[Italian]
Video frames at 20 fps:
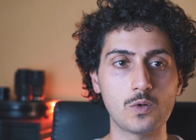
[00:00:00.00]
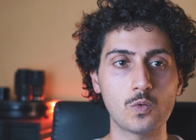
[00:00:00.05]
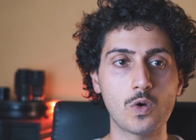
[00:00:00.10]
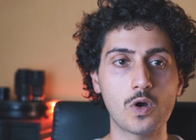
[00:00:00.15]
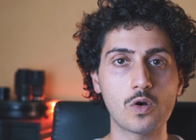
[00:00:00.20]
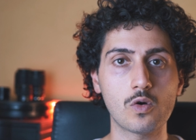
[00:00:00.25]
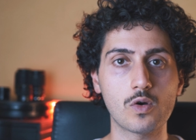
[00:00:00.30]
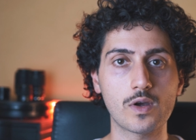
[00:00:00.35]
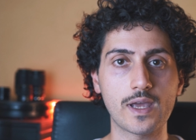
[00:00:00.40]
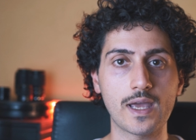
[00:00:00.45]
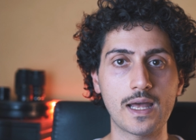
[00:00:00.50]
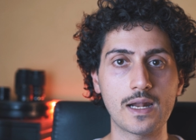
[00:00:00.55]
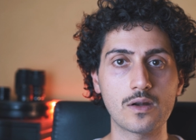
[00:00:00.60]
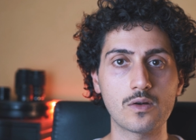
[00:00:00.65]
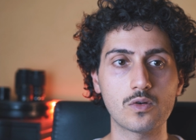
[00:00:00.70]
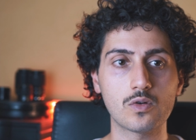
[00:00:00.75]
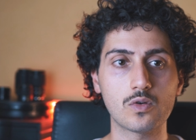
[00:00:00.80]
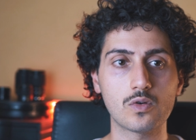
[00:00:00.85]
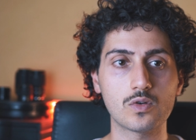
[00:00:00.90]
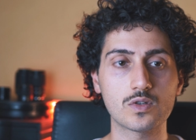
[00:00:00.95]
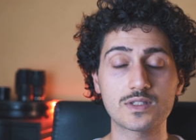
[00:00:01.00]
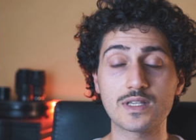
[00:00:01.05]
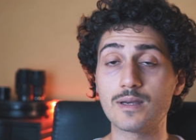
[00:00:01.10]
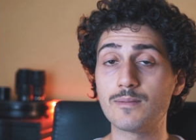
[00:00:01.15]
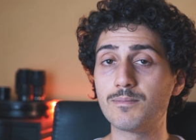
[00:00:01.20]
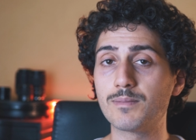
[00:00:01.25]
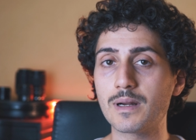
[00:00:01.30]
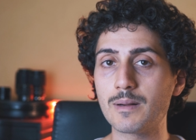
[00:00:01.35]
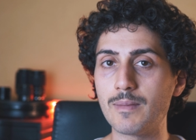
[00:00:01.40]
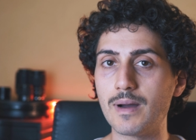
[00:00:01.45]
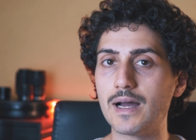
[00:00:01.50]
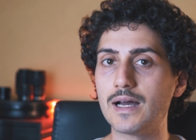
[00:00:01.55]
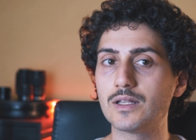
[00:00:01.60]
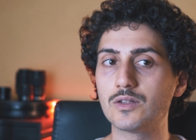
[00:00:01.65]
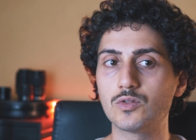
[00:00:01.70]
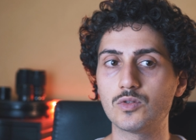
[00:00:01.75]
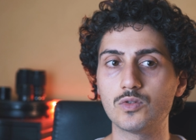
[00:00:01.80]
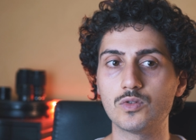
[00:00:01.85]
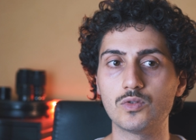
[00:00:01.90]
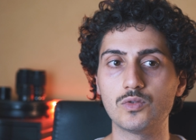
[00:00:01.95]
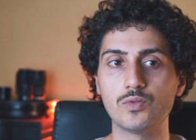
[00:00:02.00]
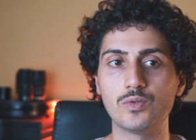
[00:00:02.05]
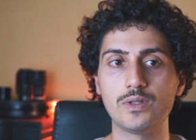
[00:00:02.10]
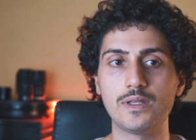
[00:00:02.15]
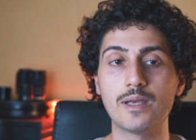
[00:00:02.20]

luogo che hanno sempre amato,